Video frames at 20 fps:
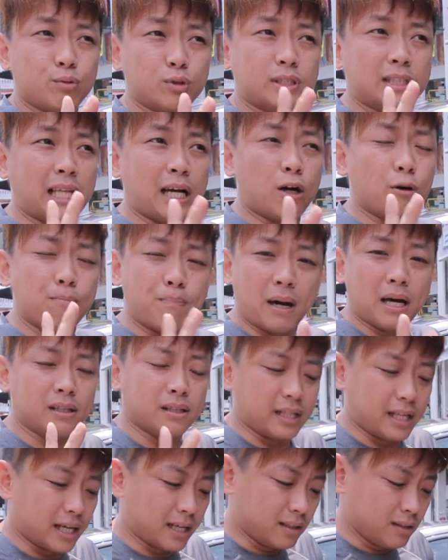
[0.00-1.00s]
不到半
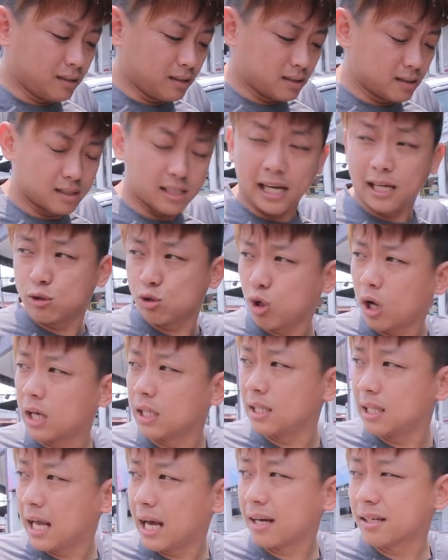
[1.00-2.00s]
年才穿
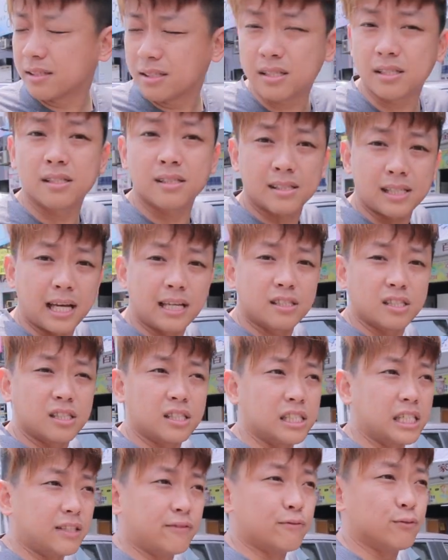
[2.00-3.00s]
两次赛车
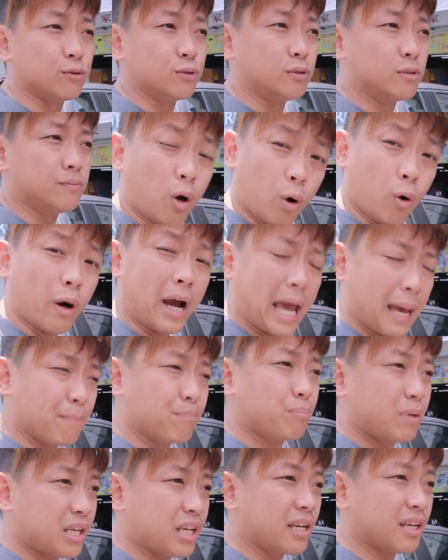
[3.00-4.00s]
衣服 ，O M
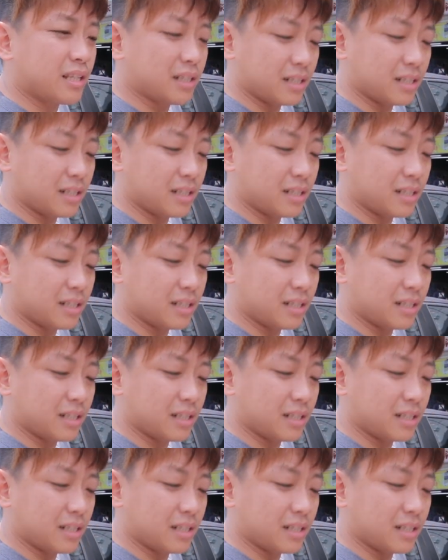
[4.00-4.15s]
P